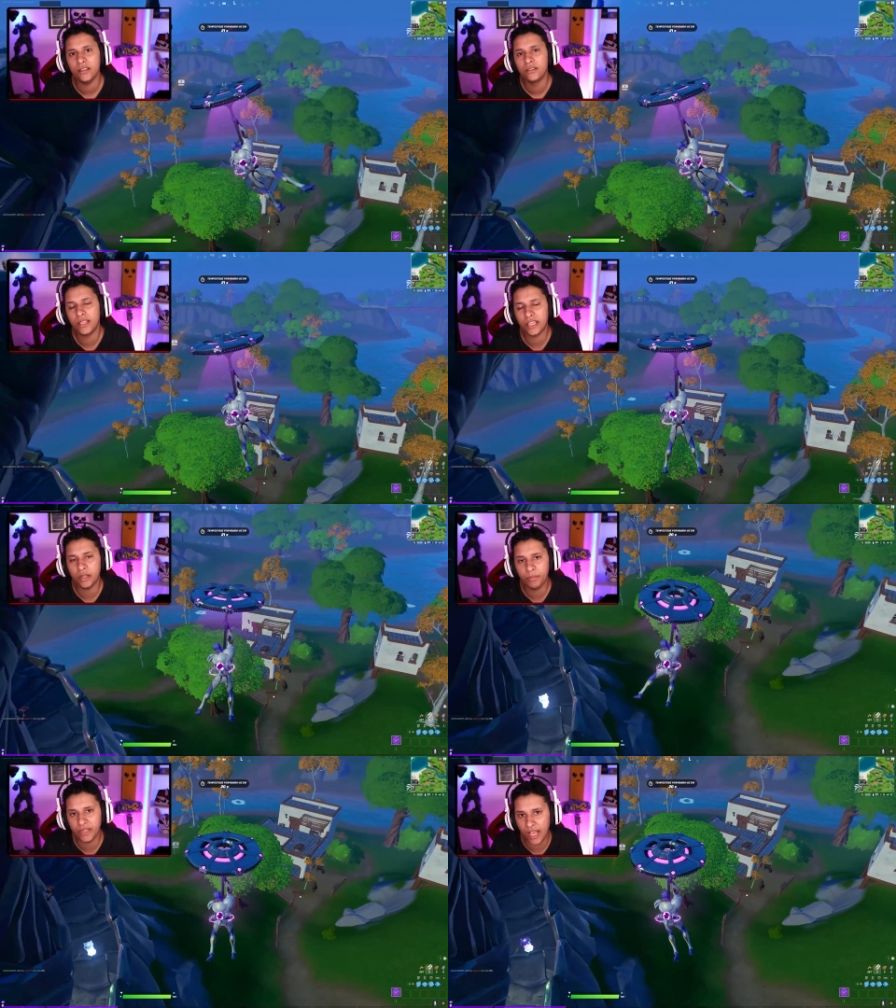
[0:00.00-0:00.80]
A gente tem uma
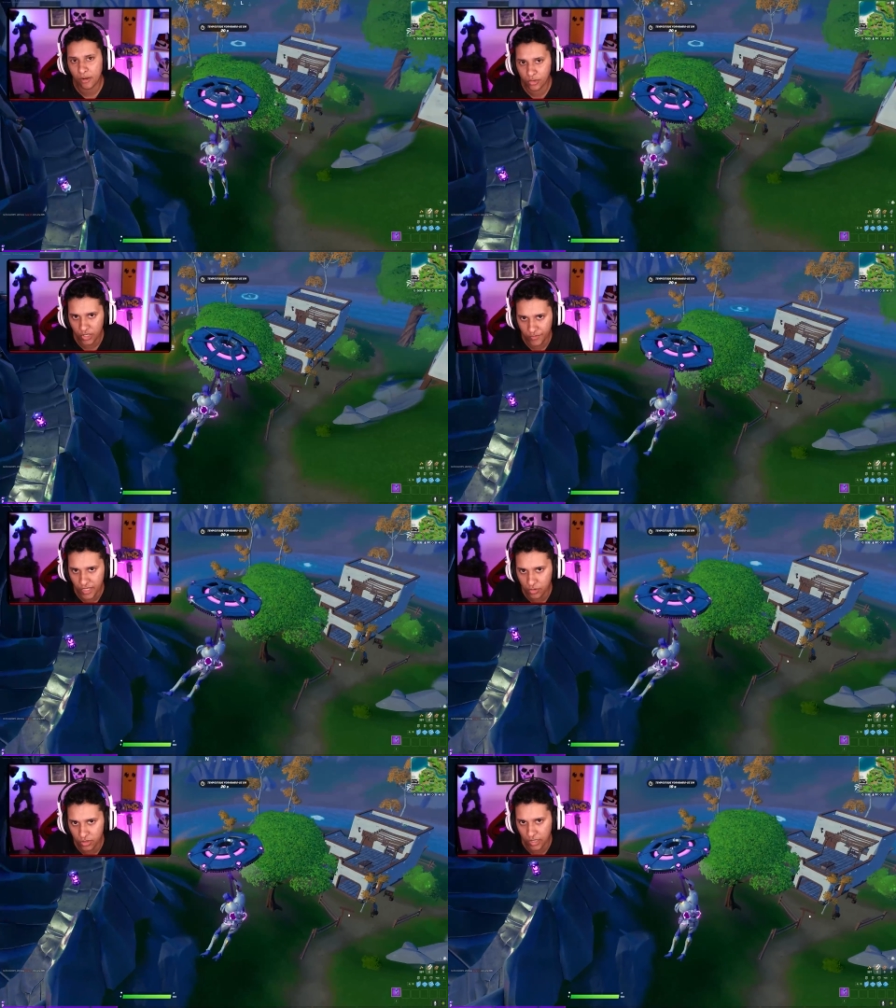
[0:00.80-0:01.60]
relíquia que
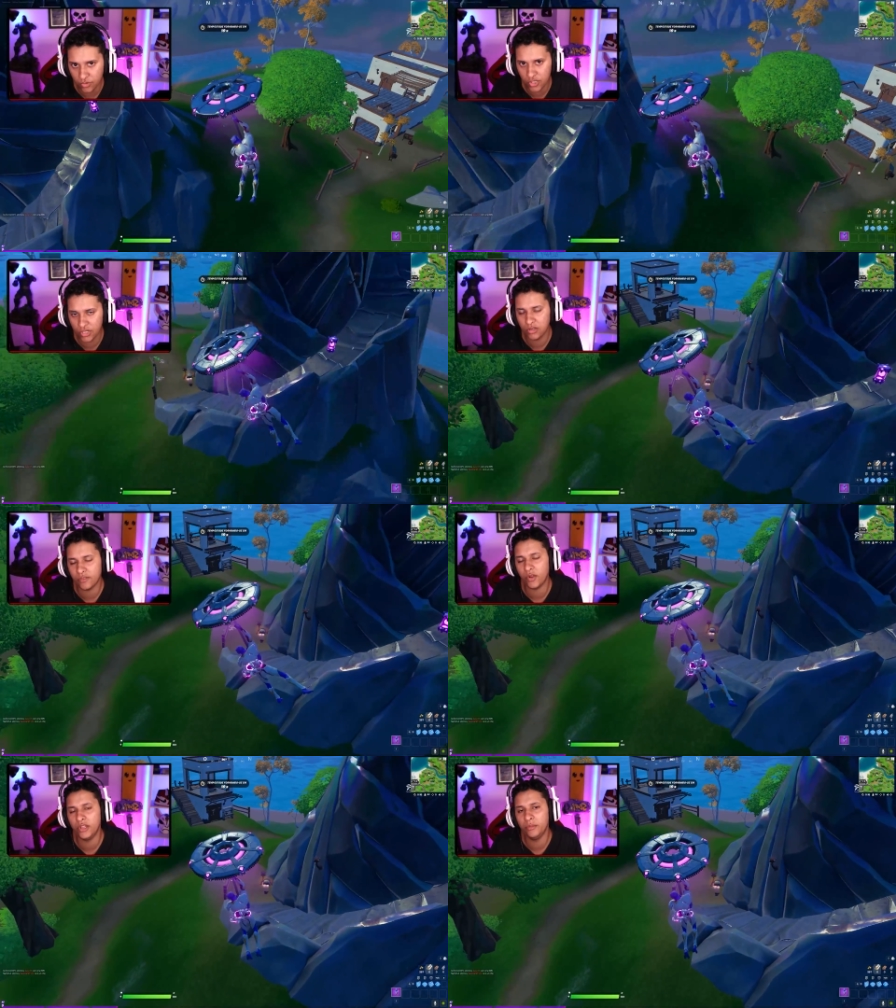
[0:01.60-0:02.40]
fica acima de
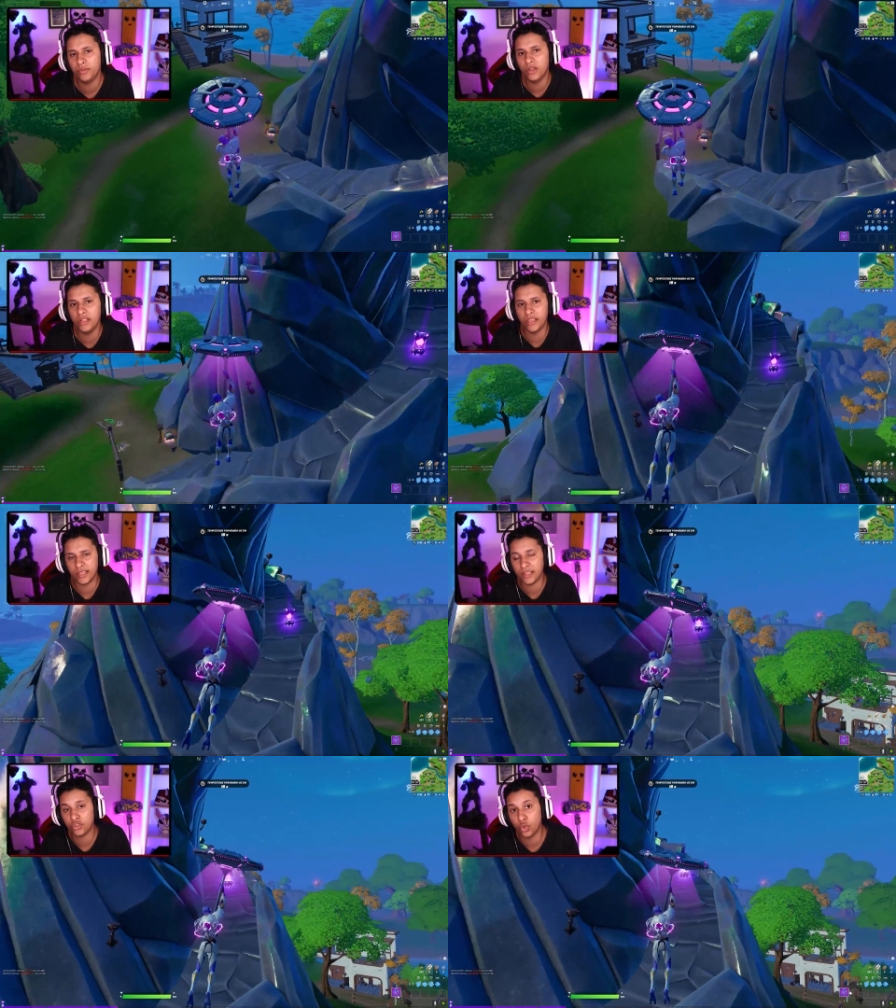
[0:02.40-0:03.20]
litoral límpido,
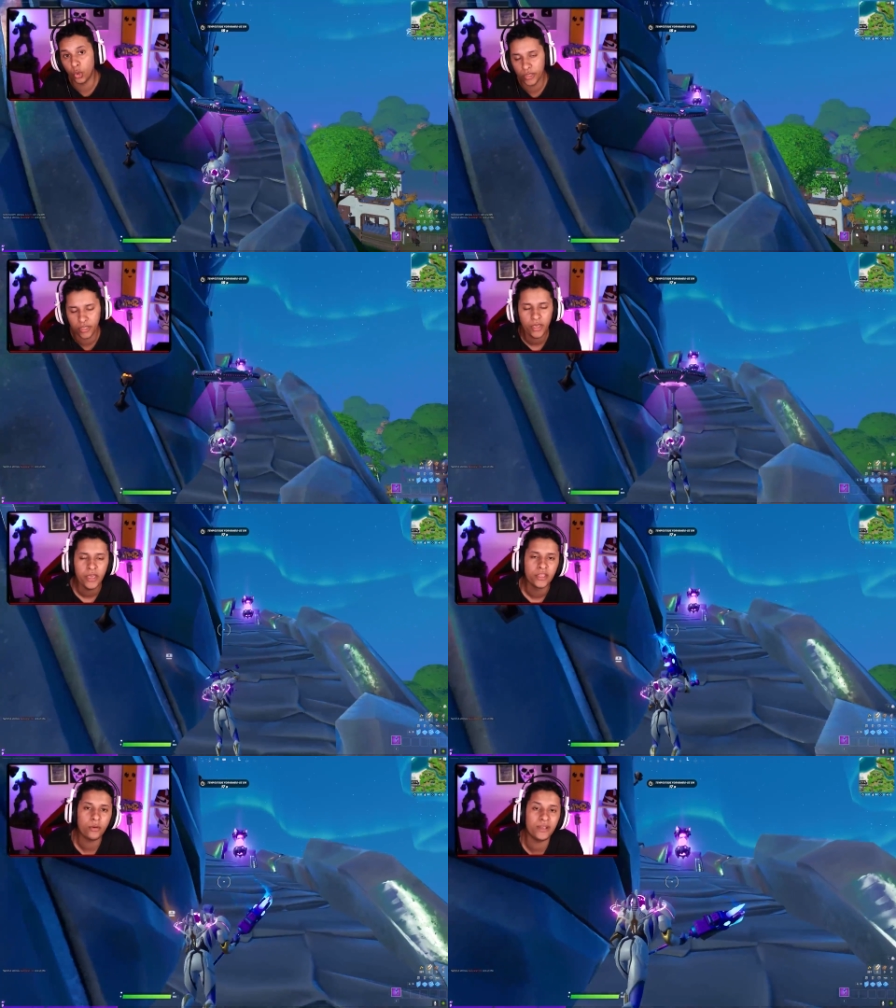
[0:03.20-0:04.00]
bem na
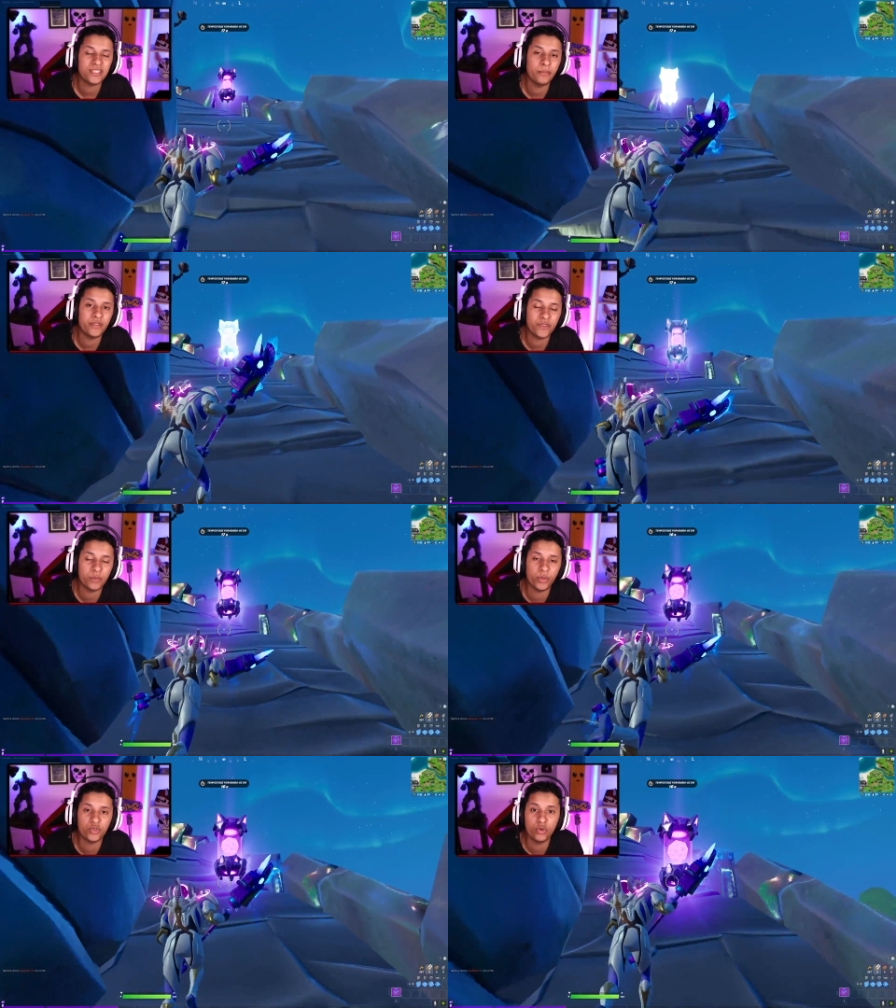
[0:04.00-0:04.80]
escada
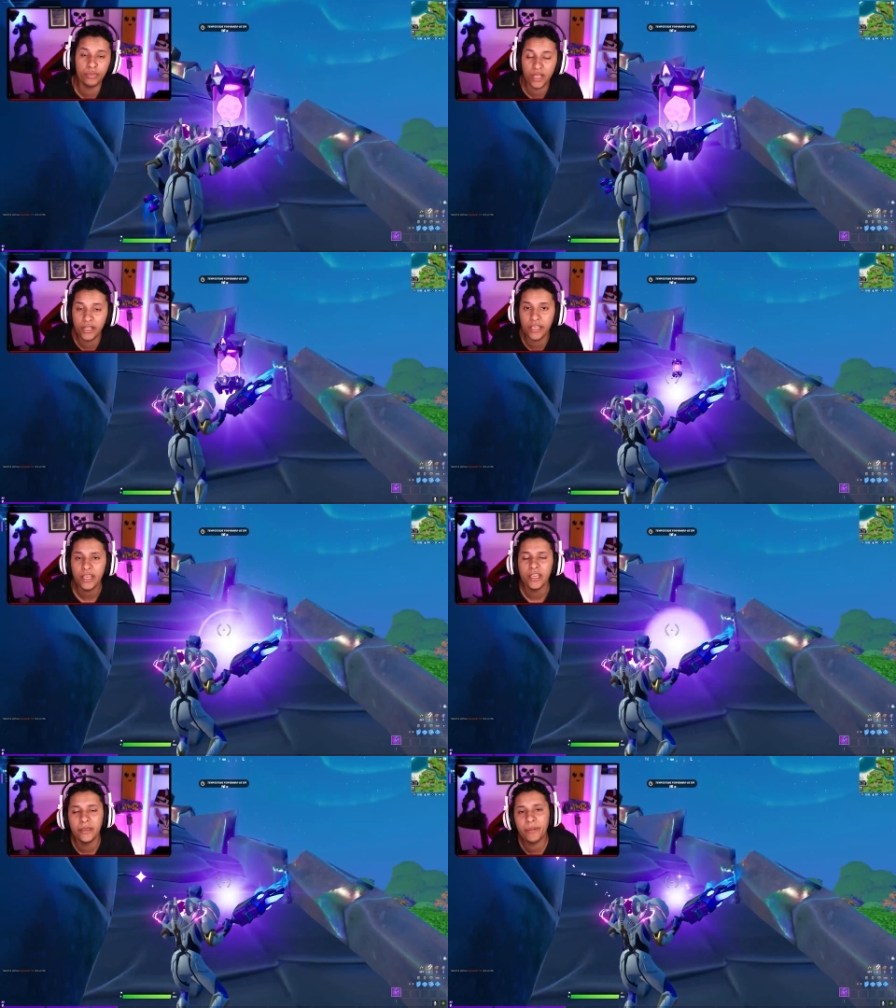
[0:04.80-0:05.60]
daquele pináculo que
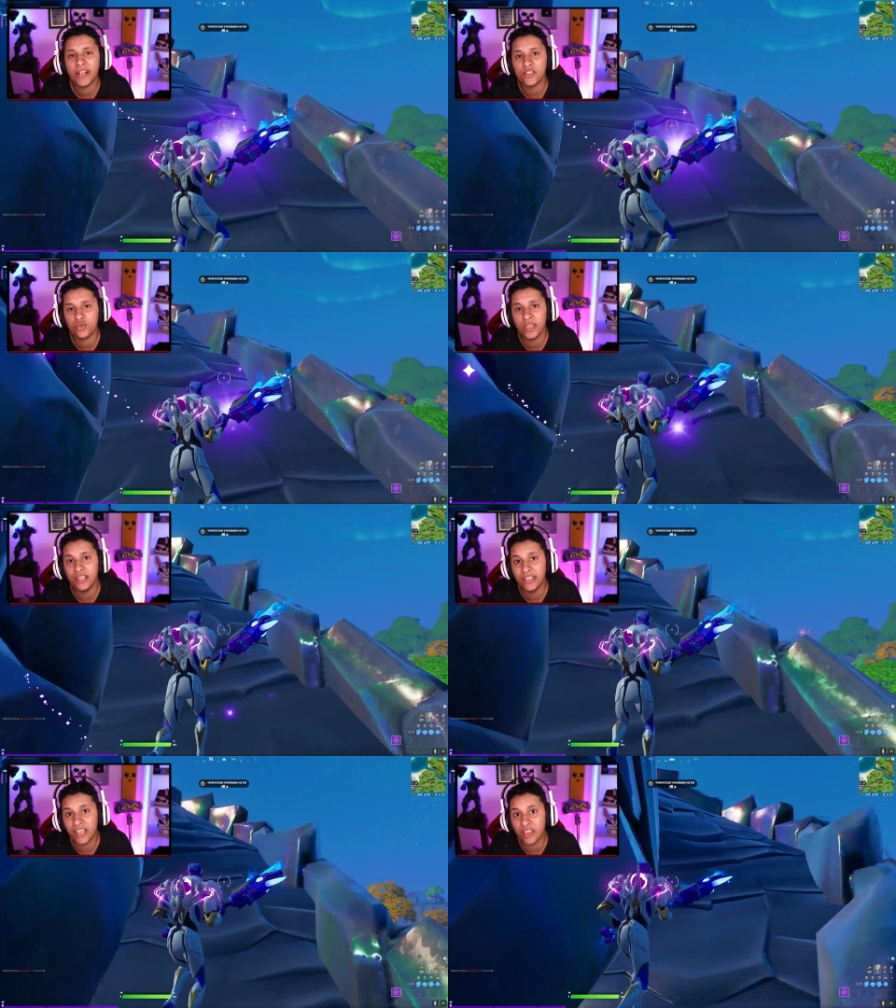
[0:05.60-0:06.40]
fica do lado de
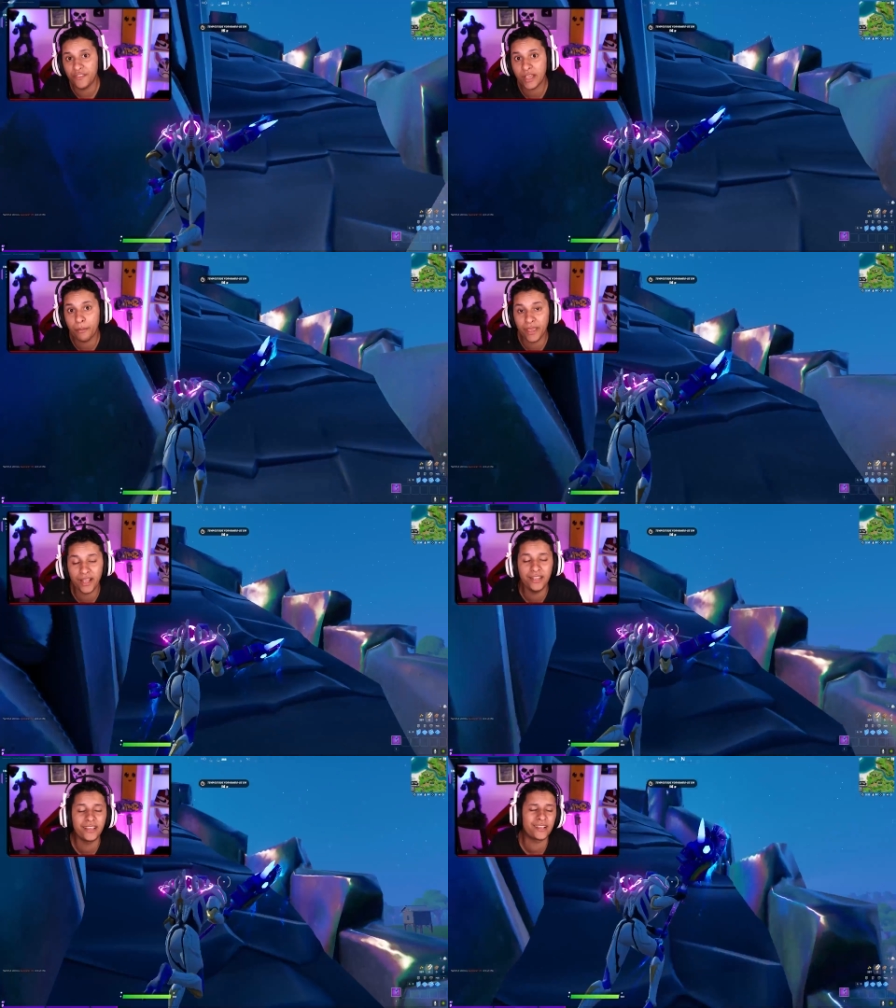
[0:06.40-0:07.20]
litoral límpido ali,
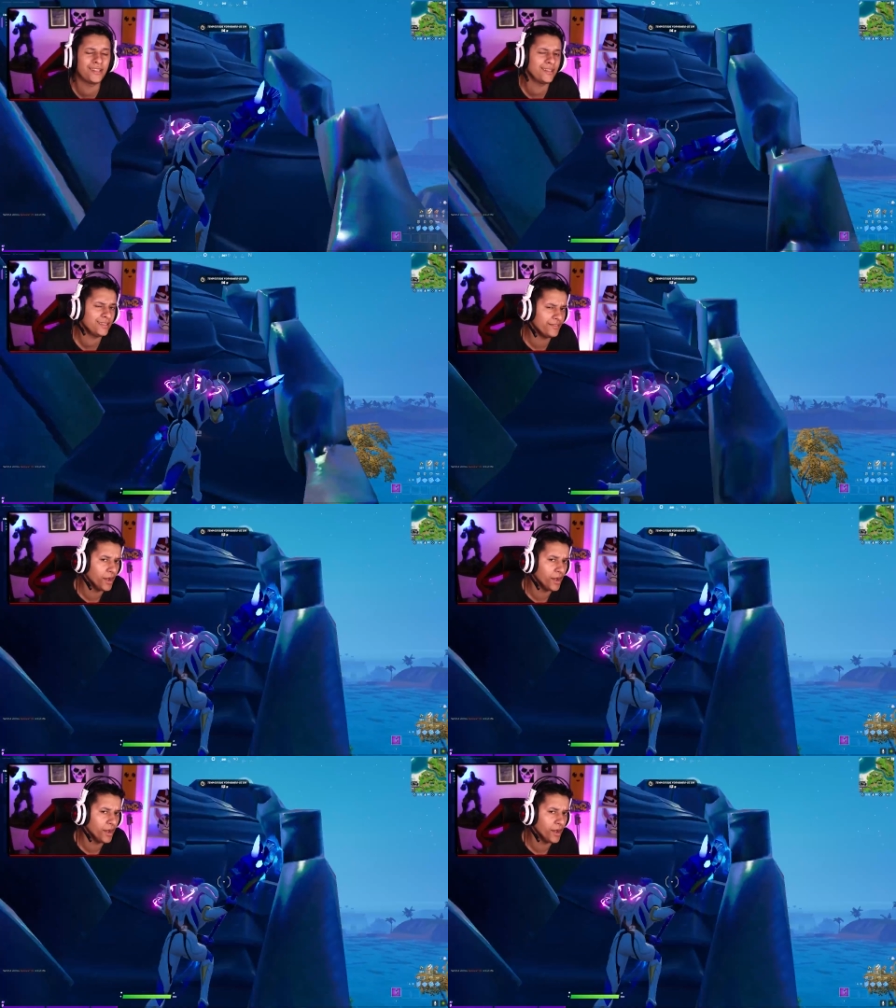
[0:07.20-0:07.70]
aquela torre.